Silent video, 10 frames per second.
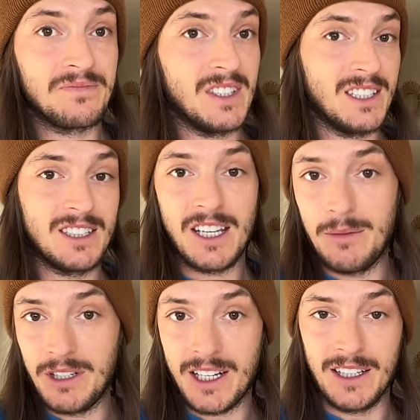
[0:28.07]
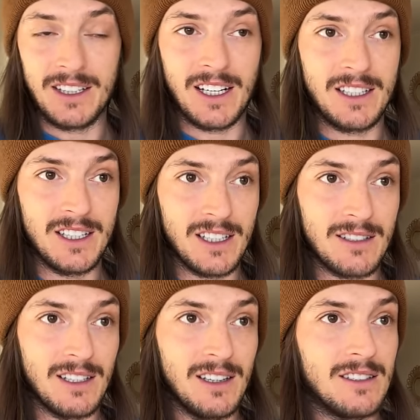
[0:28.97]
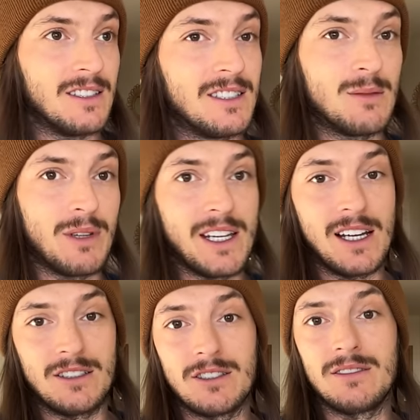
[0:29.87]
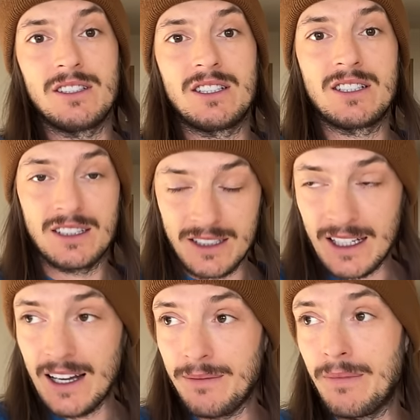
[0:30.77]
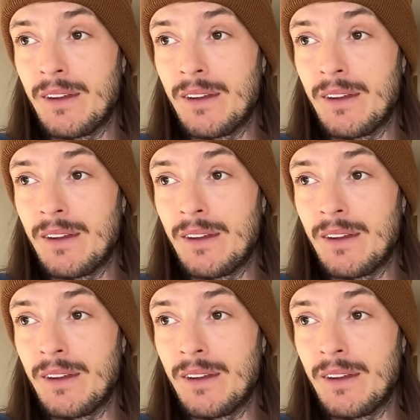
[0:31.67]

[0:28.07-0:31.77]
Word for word: ни с кем не контактировал, то есть моя совесть чиста.